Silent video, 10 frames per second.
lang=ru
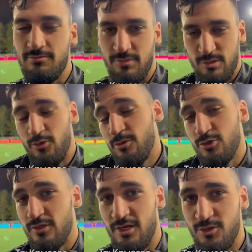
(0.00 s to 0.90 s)
Посмотрим, что
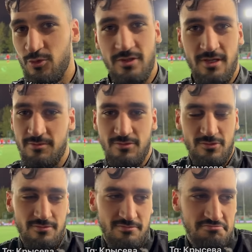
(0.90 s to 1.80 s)
дальше будет. Я не,
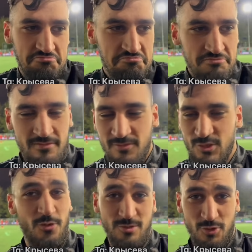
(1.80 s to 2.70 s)
ну,
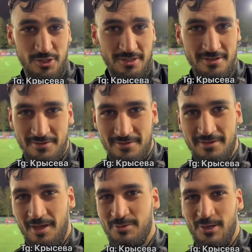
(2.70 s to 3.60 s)
все возможно.
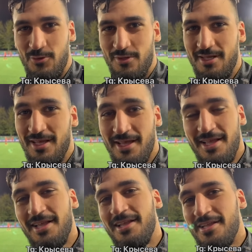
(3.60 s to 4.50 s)
Ну, ты
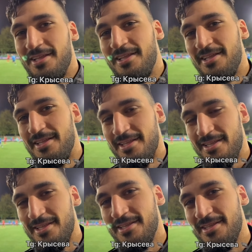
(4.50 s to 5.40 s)
пока, ну, это
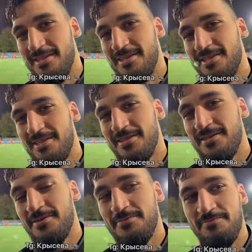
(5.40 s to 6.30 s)
сезон, это МФЛ,
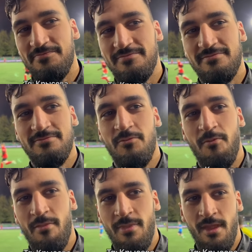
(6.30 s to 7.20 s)
ты доиграешь в
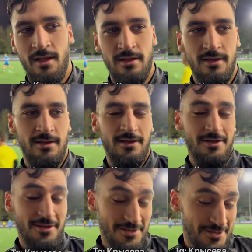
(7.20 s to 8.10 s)
реалити?
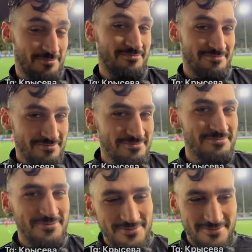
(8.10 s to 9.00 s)
Адель,
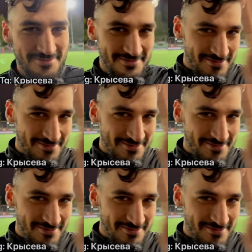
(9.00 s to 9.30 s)
Адель, Адель, по